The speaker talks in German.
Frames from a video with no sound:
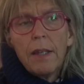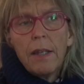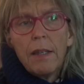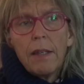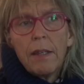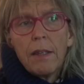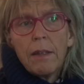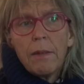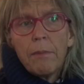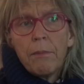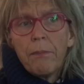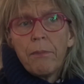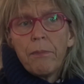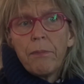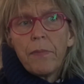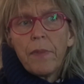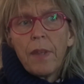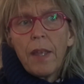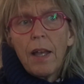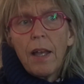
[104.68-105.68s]
Ähm,
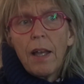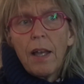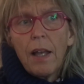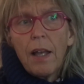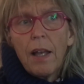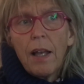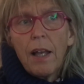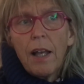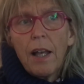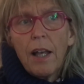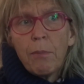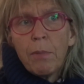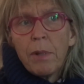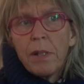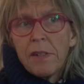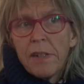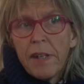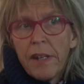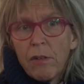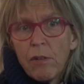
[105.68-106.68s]
aber
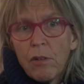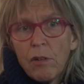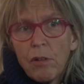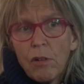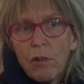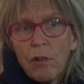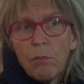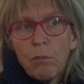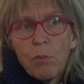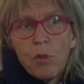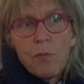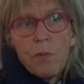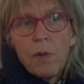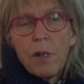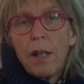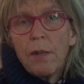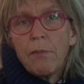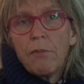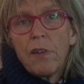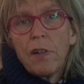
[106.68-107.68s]
dennoch muss man
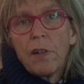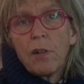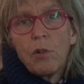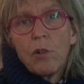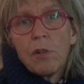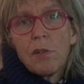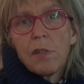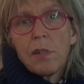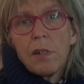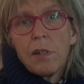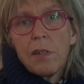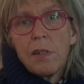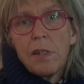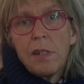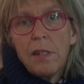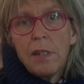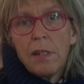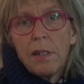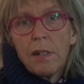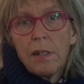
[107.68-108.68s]
einfach
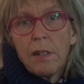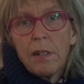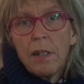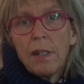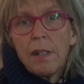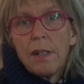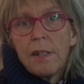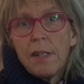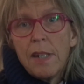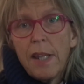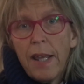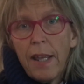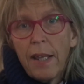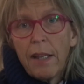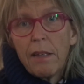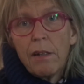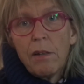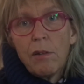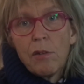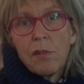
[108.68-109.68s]
konstatieren, die
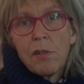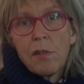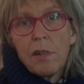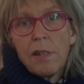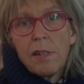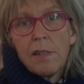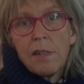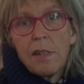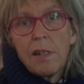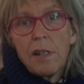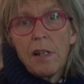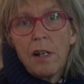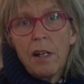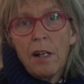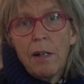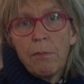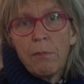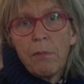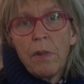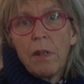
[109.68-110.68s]
Ecke, aus der sie
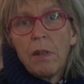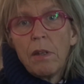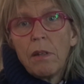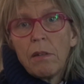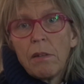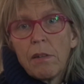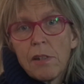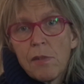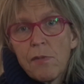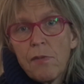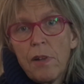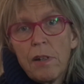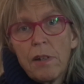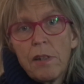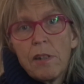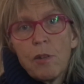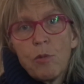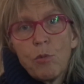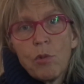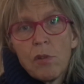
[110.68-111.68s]
kam, das war
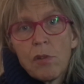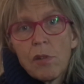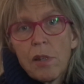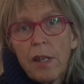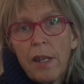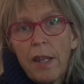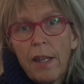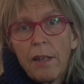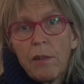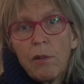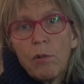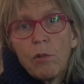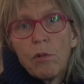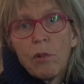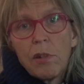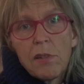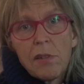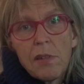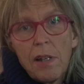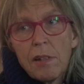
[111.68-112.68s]
nicht unsere Ecke und
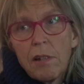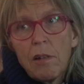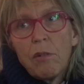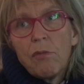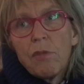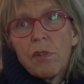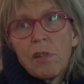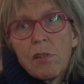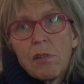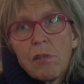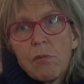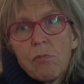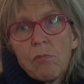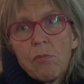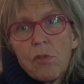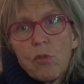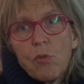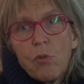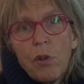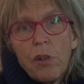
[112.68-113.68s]
das hat auch was
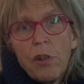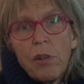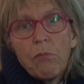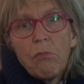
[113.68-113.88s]
zur